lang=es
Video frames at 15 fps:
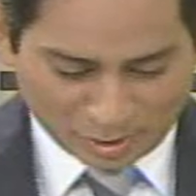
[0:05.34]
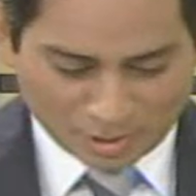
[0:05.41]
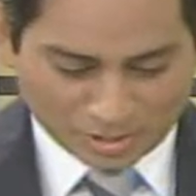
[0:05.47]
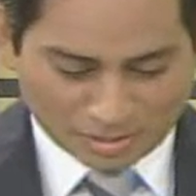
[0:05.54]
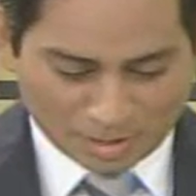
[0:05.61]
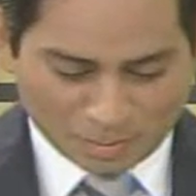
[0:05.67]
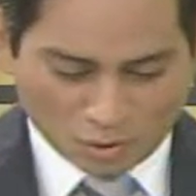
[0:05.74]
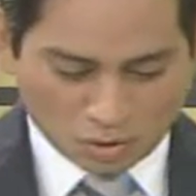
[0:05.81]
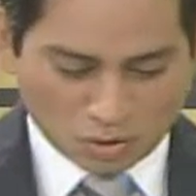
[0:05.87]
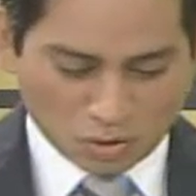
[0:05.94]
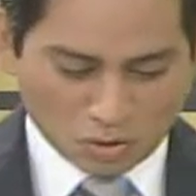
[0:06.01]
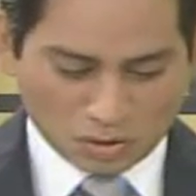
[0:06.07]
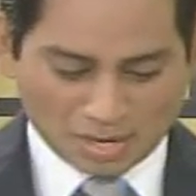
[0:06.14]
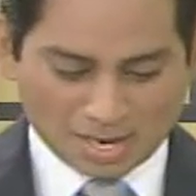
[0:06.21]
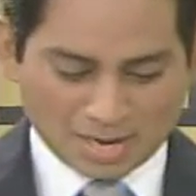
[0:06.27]
y ahora estamos
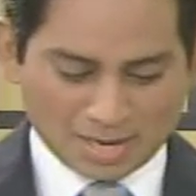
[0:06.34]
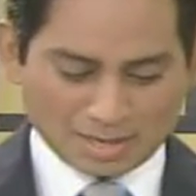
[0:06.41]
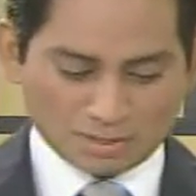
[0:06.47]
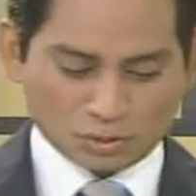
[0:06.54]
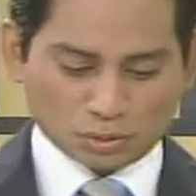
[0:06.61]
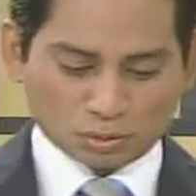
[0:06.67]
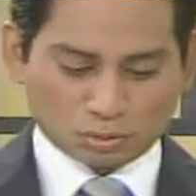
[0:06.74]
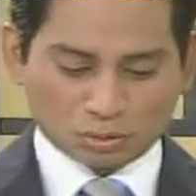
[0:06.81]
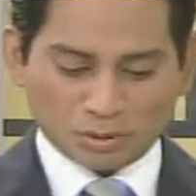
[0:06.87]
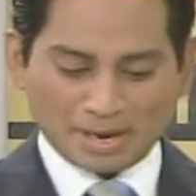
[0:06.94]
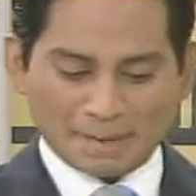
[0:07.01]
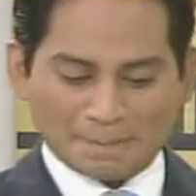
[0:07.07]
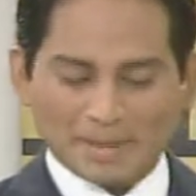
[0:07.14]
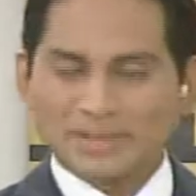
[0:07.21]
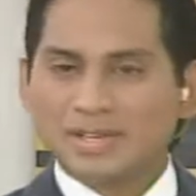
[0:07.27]
con la
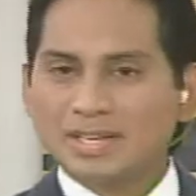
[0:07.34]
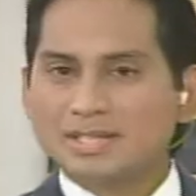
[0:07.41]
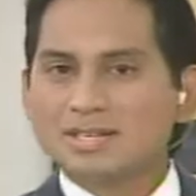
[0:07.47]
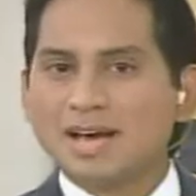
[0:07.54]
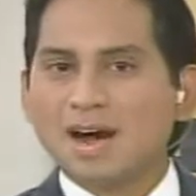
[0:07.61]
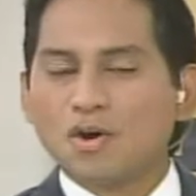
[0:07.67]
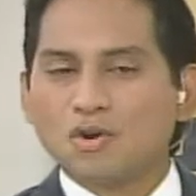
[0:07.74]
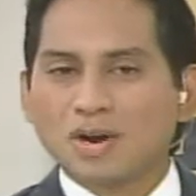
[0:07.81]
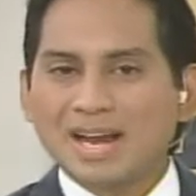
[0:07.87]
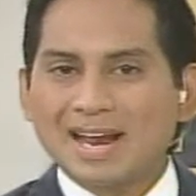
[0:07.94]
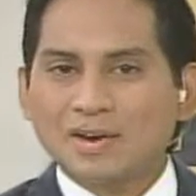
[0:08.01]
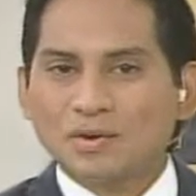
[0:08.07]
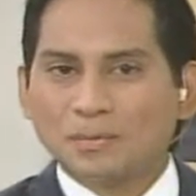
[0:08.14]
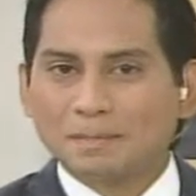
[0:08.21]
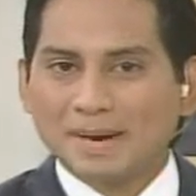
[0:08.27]
doctora Patricia
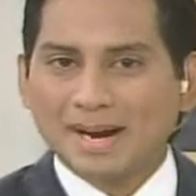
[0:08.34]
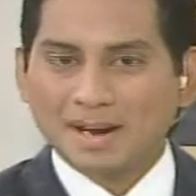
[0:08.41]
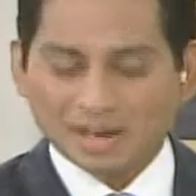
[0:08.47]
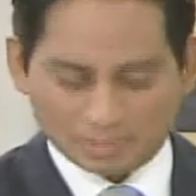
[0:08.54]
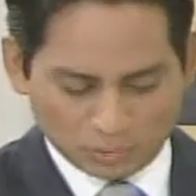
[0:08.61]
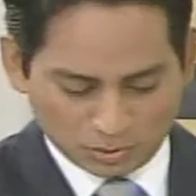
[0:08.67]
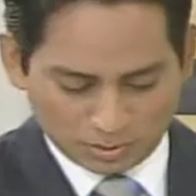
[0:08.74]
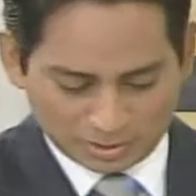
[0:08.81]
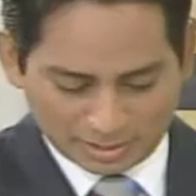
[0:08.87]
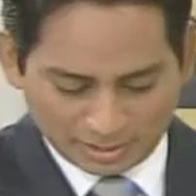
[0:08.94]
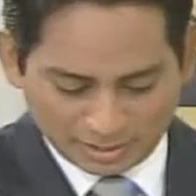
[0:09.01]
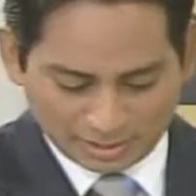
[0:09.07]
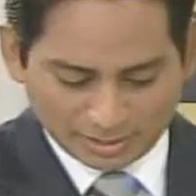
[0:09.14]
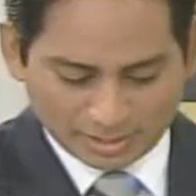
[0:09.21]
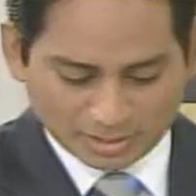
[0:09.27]
Olano
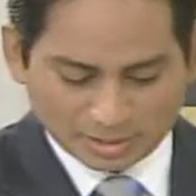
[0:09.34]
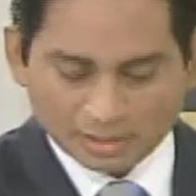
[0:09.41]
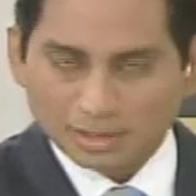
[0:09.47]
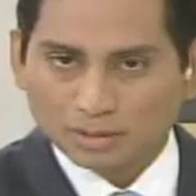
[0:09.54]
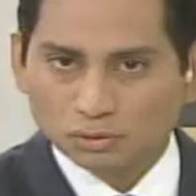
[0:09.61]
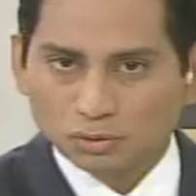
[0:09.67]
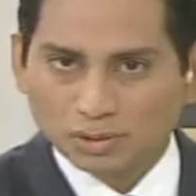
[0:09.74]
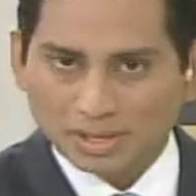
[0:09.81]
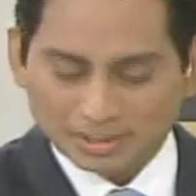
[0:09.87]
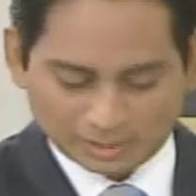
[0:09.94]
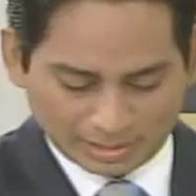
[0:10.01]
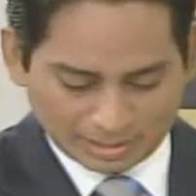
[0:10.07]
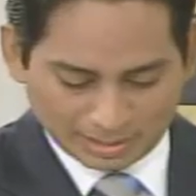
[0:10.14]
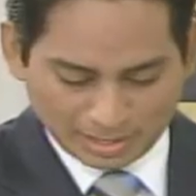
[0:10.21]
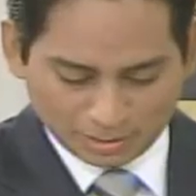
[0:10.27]
Bracamonte. Ella es directora
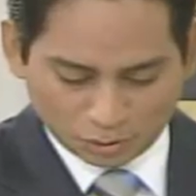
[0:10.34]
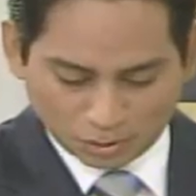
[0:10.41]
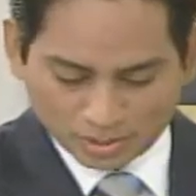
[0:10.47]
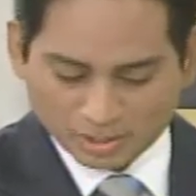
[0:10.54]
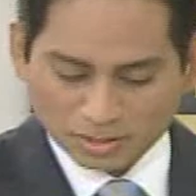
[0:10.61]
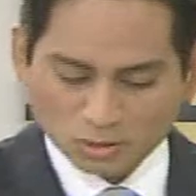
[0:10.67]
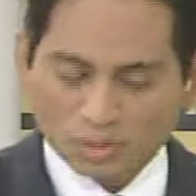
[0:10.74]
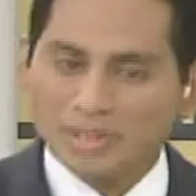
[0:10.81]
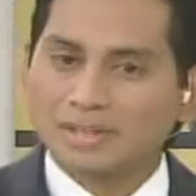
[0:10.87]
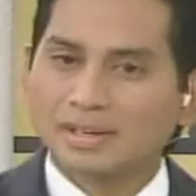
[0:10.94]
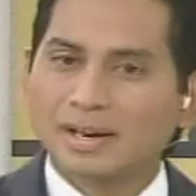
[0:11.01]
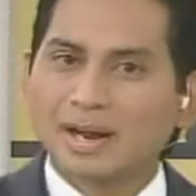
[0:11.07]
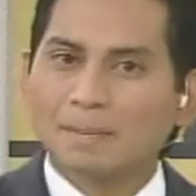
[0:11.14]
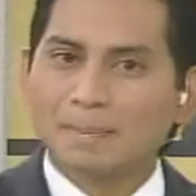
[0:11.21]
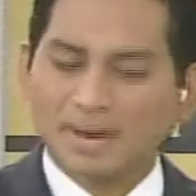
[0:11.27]
del Centro de Atención
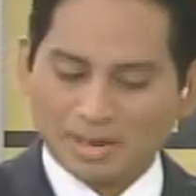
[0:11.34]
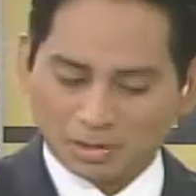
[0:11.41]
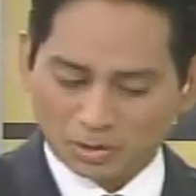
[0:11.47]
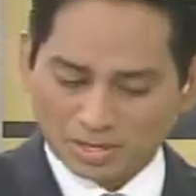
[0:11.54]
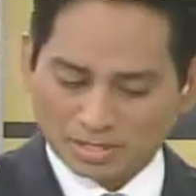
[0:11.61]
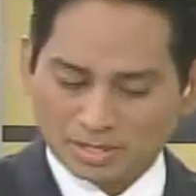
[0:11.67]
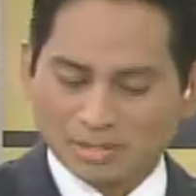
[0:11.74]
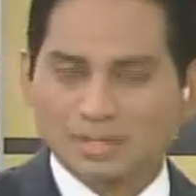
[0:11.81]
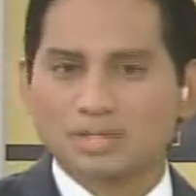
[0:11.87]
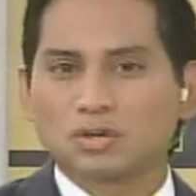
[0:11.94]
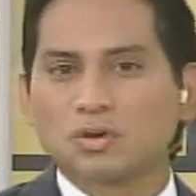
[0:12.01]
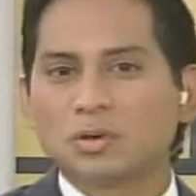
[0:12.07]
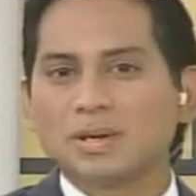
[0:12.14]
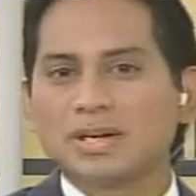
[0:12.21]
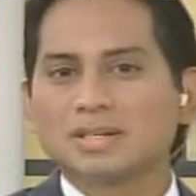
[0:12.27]
Integral para Adolescentes y
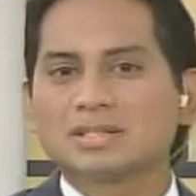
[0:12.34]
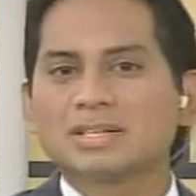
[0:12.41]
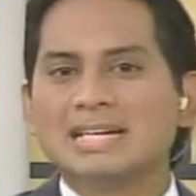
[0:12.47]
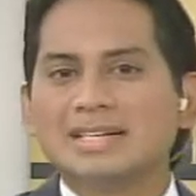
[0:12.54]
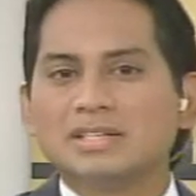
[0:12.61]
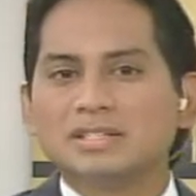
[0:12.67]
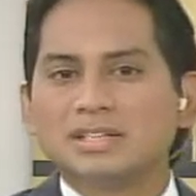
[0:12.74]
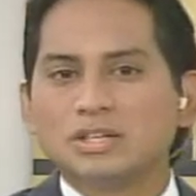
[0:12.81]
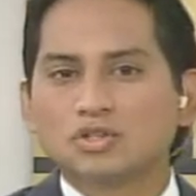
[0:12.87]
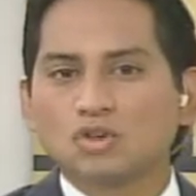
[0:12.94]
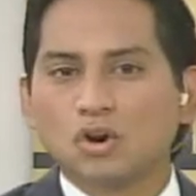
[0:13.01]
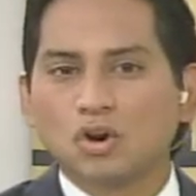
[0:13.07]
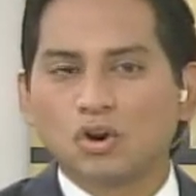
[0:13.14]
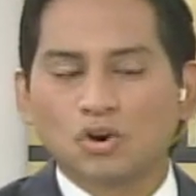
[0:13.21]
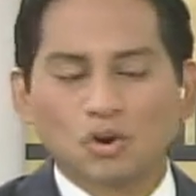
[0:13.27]
Jóvenes,
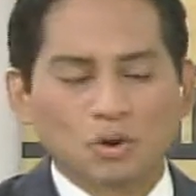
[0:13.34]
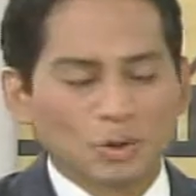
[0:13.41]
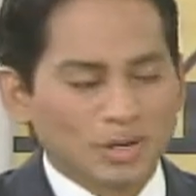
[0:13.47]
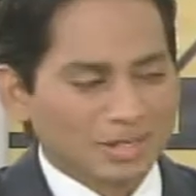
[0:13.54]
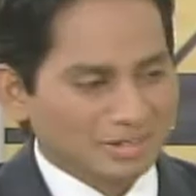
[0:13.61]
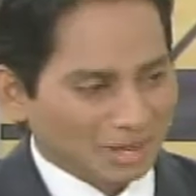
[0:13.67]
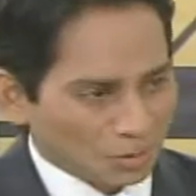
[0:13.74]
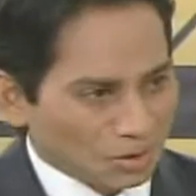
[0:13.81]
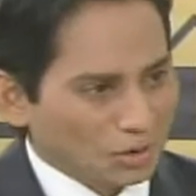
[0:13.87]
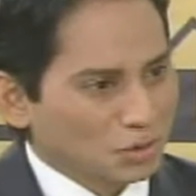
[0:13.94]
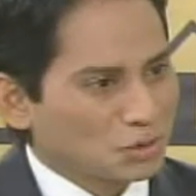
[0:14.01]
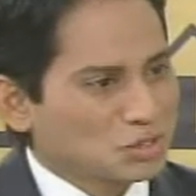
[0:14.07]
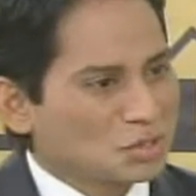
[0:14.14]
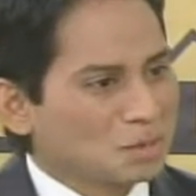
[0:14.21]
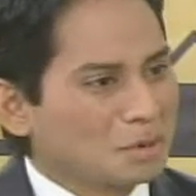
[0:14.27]
CISOL Joven. ¿Qué tal? Buenas
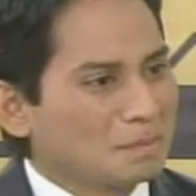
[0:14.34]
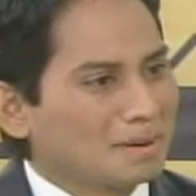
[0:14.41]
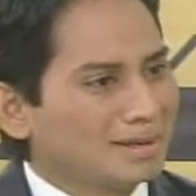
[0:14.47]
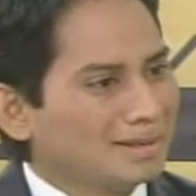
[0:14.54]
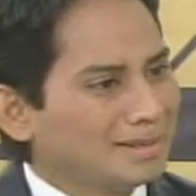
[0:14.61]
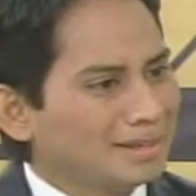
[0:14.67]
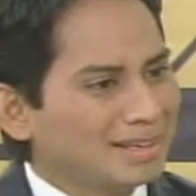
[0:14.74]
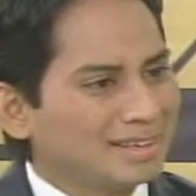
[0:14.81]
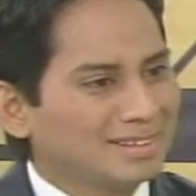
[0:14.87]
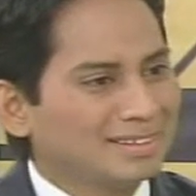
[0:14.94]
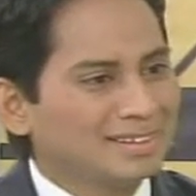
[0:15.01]
noches, bienvenida.